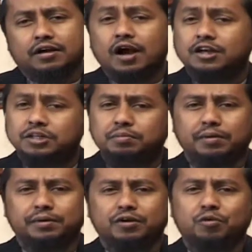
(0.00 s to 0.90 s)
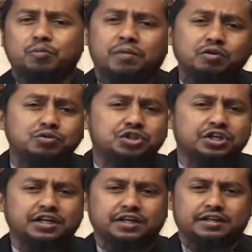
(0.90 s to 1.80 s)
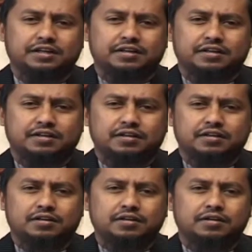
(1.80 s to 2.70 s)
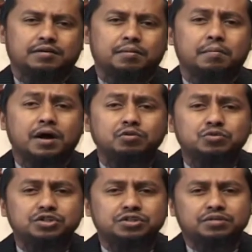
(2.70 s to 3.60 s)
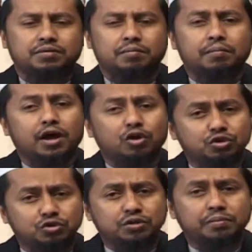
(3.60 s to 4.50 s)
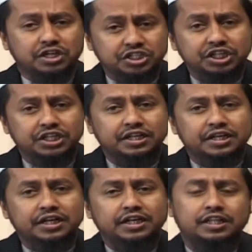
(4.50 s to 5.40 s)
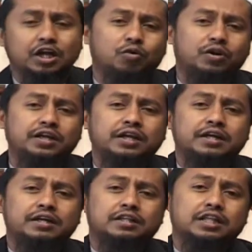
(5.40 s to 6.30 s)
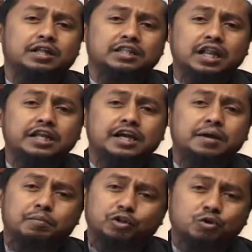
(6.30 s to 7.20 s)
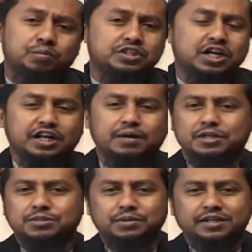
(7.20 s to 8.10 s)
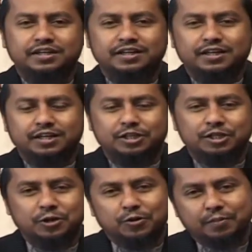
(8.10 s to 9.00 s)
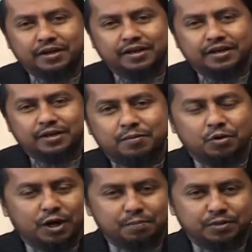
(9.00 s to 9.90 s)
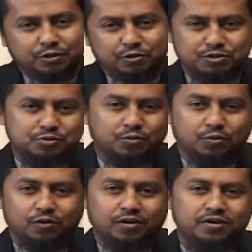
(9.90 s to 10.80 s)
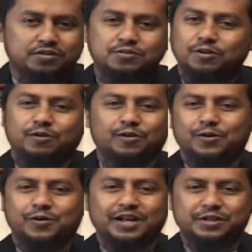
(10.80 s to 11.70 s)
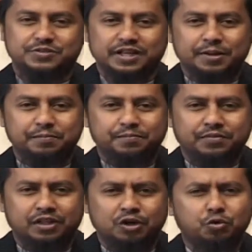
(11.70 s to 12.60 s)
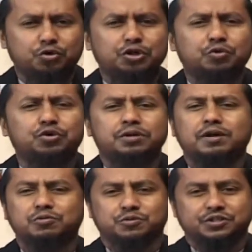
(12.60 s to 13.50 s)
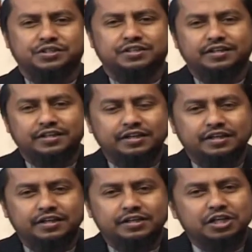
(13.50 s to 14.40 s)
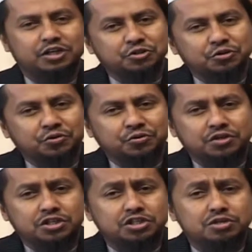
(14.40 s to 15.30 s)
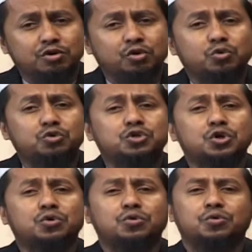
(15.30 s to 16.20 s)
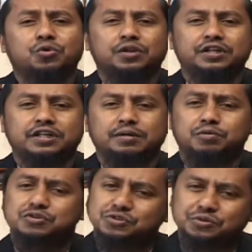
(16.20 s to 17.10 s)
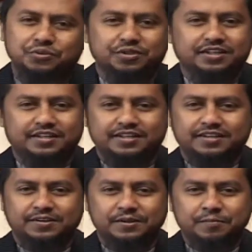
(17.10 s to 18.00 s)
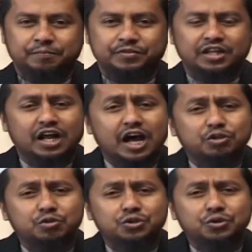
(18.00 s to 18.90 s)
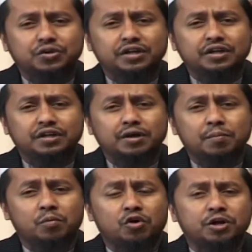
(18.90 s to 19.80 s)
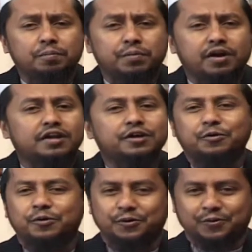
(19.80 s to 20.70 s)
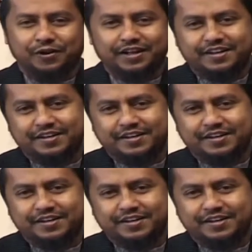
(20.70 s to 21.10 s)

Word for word: খাঁটিভাবে কোনো মানুষকে মানুষ ভালো যদি ভাসে তাহলে তার তালিকায় প্রথমে যার নাম আসবে তিনি হবেন মোহাম্মদুর রসুল্লাহ সাল্লাহ আলিয়া কোটি কোটি মানুষ তার জন্য জীবন উৎসর্গ করে দিতে প্রস্তুত তার আদর্শকে মনে প্রাণে গ্রহণ করে